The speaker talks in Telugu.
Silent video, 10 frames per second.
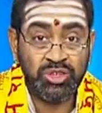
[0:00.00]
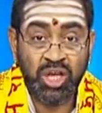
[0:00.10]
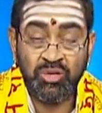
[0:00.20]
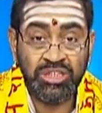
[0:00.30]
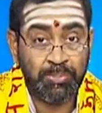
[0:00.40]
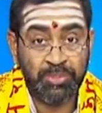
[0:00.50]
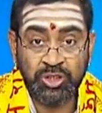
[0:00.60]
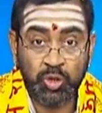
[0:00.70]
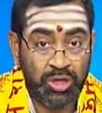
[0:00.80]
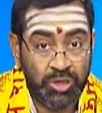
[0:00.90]
నువ్వు చావును
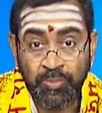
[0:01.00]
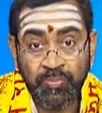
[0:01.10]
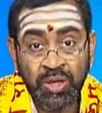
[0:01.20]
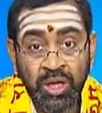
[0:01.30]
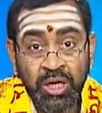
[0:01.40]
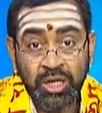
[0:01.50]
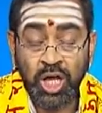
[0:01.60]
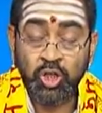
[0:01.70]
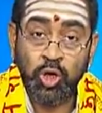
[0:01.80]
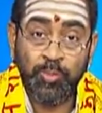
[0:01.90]
తప్పించుకోలేవు
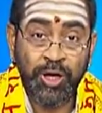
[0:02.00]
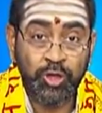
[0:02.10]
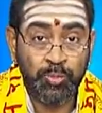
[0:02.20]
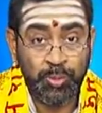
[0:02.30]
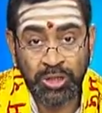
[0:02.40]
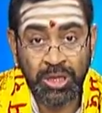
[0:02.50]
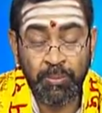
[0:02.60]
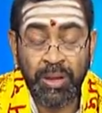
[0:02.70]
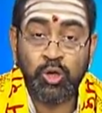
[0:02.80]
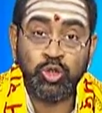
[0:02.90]
నాతో పాటు పుట్టి
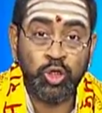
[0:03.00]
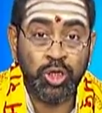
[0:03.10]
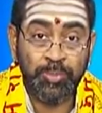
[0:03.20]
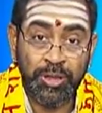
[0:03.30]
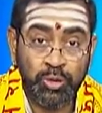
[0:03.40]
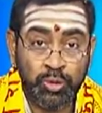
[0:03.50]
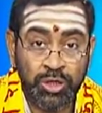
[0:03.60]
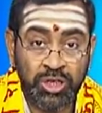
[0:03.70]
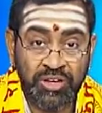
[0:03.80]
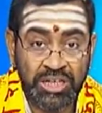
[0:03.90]
మరొక చోట
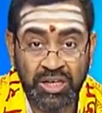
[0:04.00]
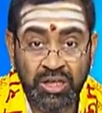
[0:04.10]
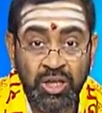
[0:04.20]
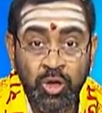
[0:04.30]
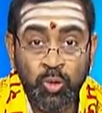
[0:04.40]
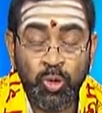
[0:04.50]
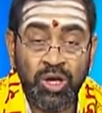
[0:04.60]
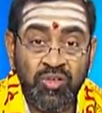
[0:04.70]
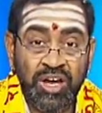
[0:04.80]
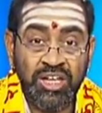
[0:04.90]
పెరుగుతున్నటువంటి
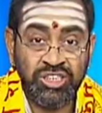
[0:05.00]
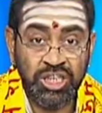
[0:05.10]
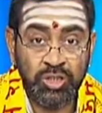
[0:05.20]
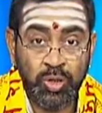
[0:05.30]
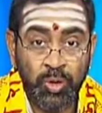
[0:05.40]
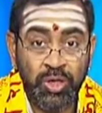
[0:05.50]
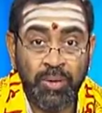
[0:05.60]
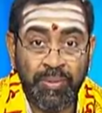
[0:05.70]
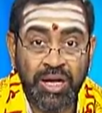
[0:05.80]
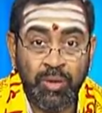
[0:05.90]
కుర్రవాడి చేతిలో
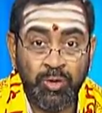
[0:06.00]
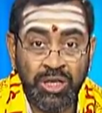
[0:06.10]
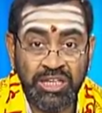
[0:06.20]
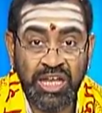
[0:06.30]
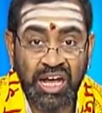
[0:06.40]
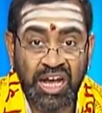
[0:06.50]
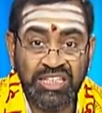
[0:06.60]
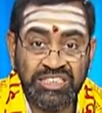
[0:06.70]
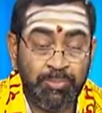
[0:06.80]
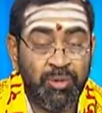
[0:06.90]
నీకు మరణం ఉన్నది
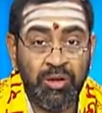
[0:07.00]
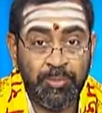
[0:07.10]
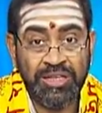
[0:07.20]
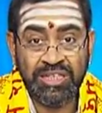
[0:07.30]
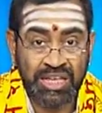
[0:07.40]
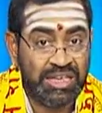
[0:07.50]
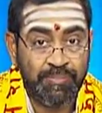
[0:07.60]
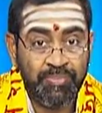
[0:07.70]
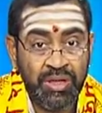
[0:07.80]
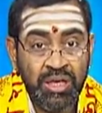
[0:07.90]
అని చెప్పి వెళ్ళిపోయింది తల్లి
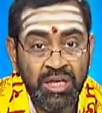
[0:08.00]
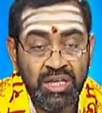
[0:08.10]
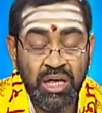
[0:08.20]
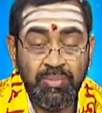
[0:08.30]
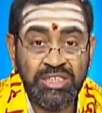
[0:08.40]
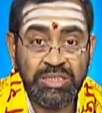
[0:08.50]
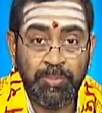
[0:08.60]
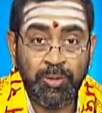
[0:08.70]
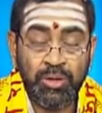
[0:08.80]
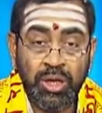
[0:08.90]
ఏమీ
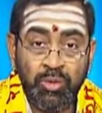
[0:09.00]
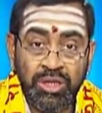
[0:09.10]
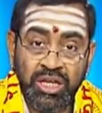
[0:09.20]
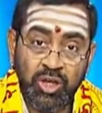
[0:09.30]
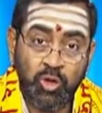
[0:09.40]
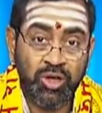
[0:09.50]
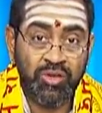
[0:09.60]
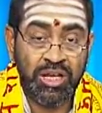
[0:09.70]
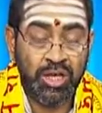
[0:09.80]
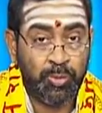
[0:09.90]
చెప్పకుండా ఉంటే ఏ
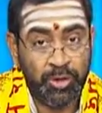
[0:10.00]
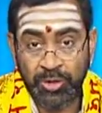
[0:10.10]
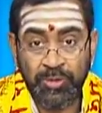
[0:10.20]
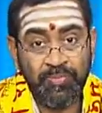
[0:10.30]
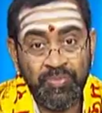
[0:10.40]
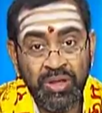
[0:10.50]
గొడవ లేకపోయిండు